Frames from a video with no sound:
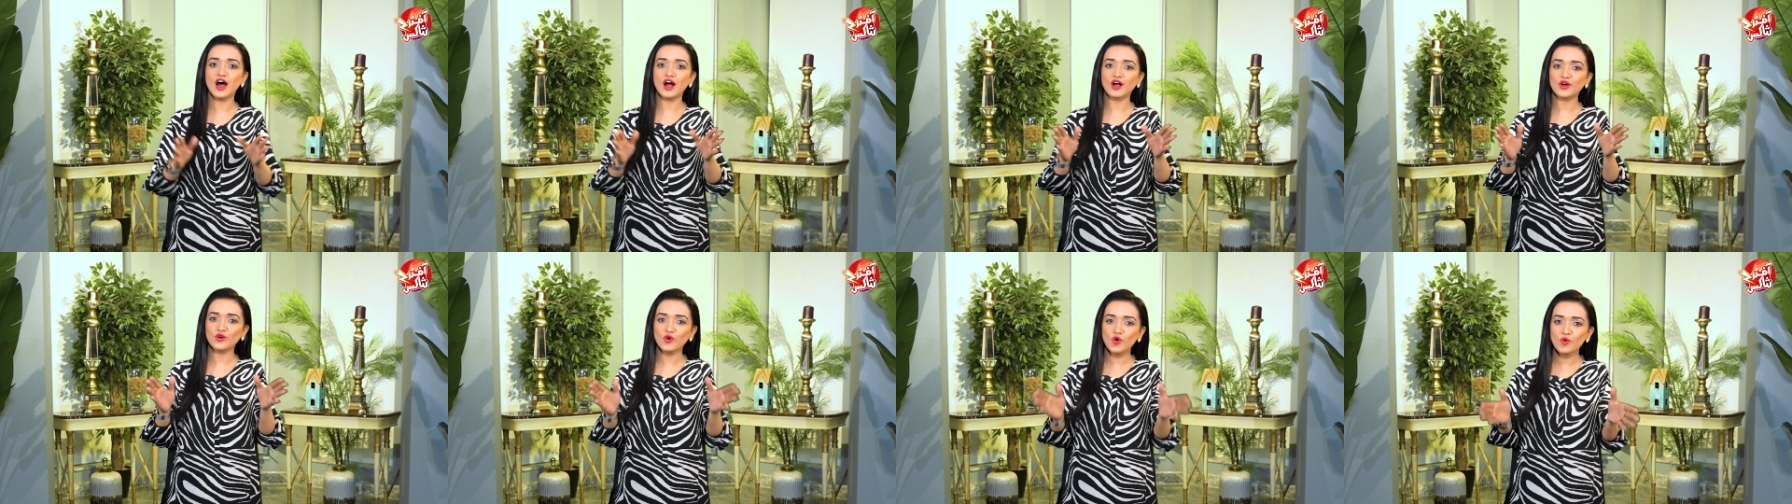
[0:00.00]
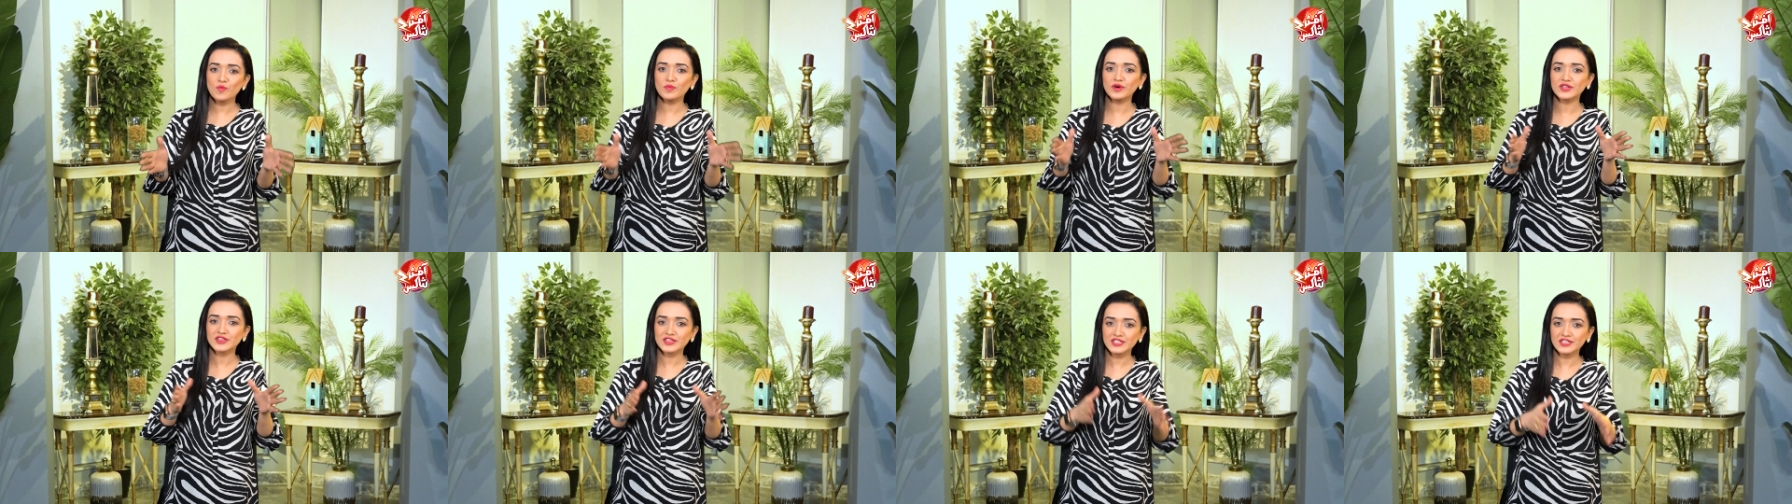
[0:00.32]

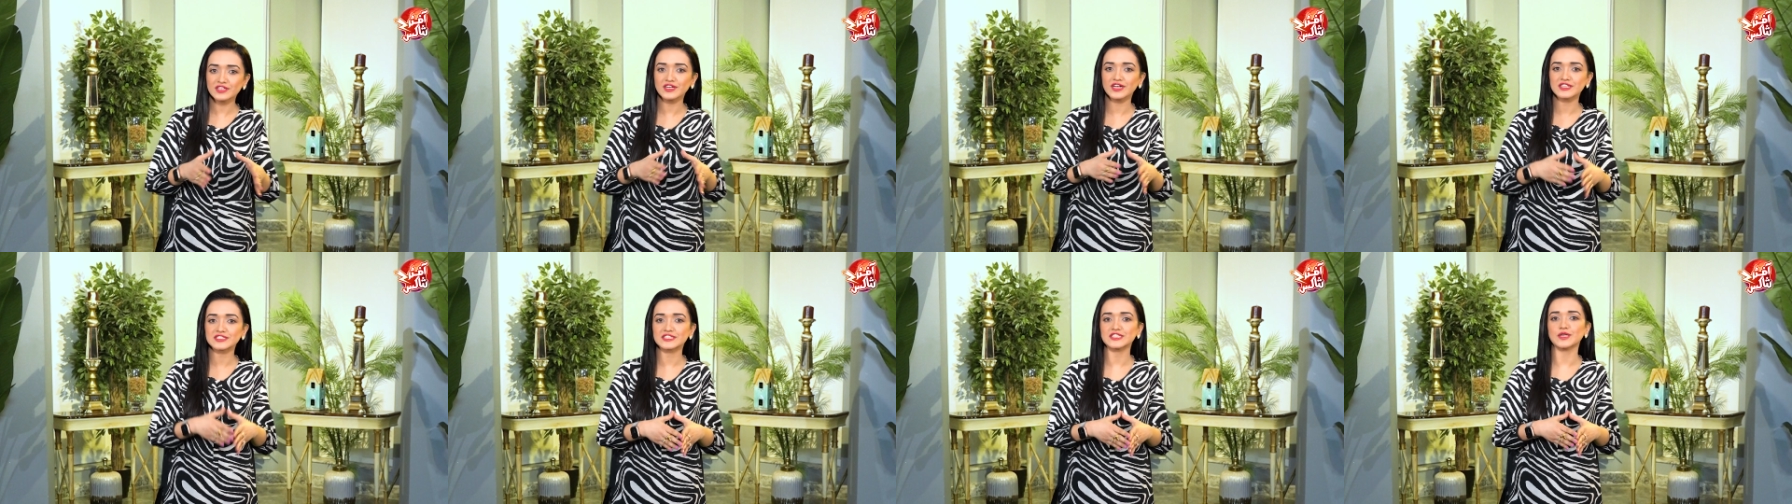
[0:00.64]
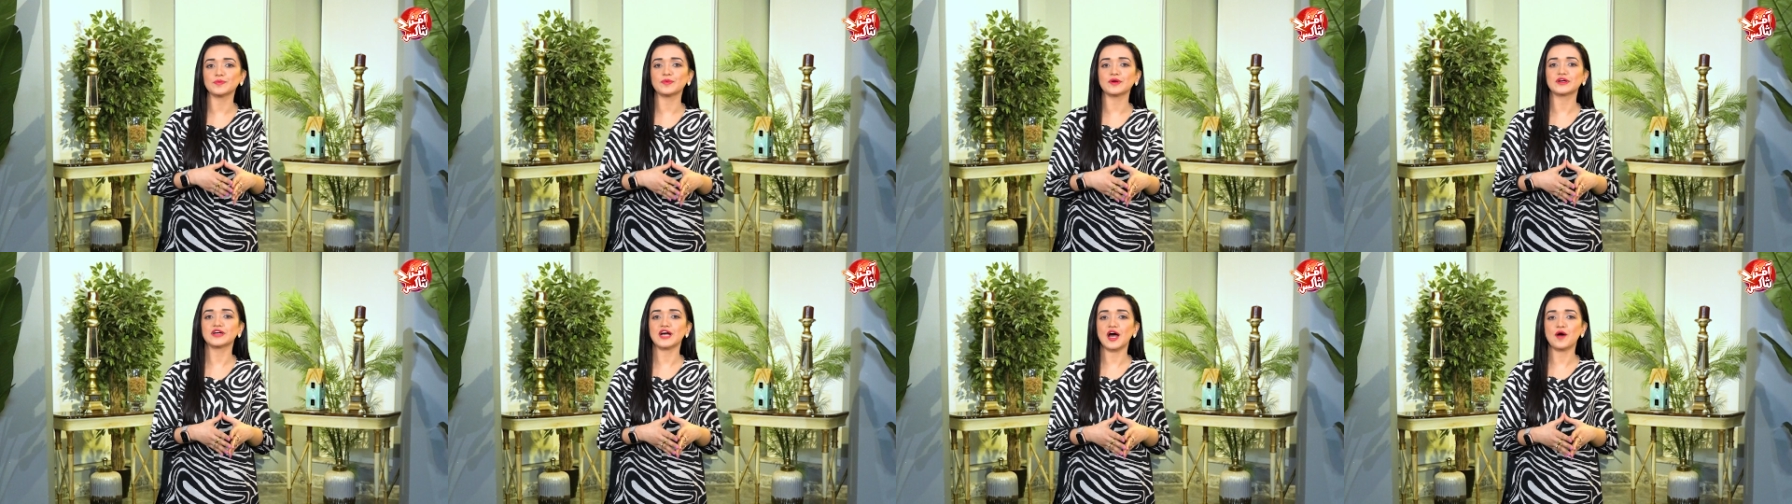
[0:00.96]
हकूमती
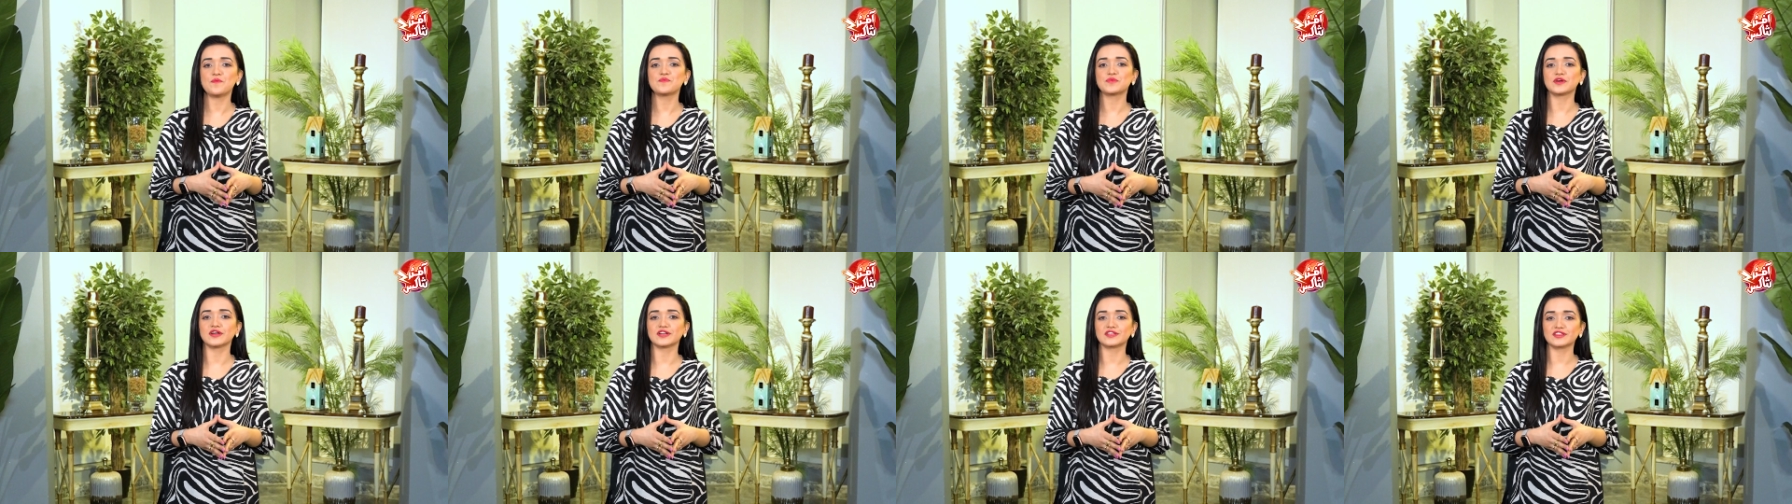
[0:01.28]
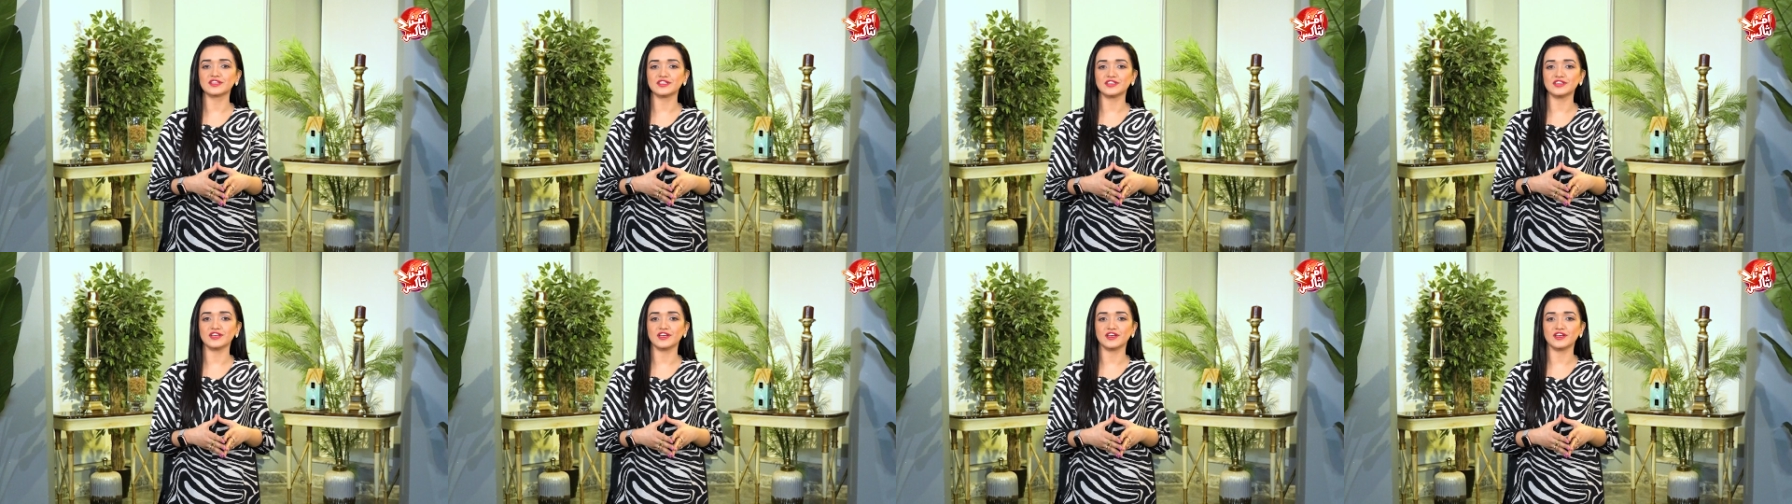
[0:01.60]
खर्चे पे काम करती